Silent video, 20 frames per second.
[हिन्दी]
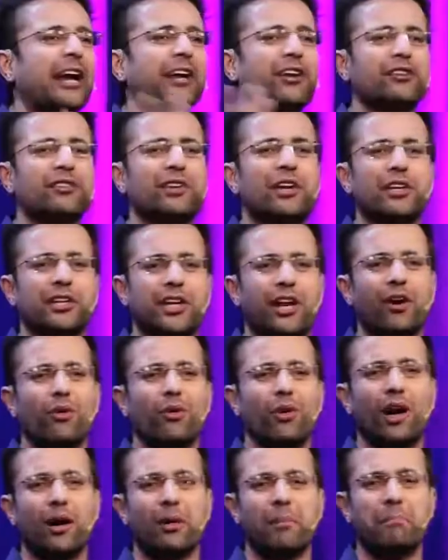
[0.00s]
एंड रिजल्ट क्या
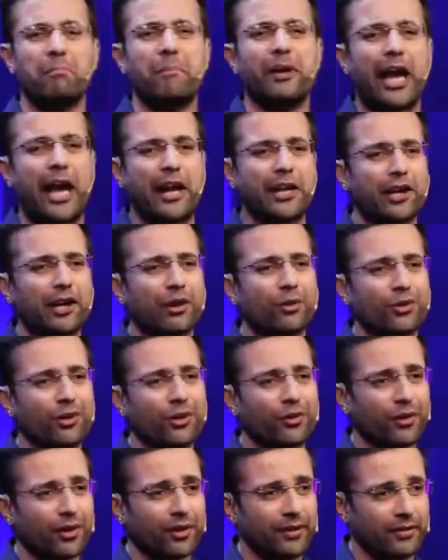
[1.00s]
होगा मैकेनिकल हो
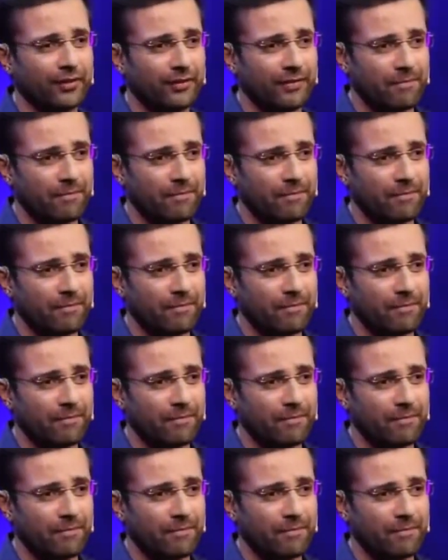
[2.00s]
जाओगे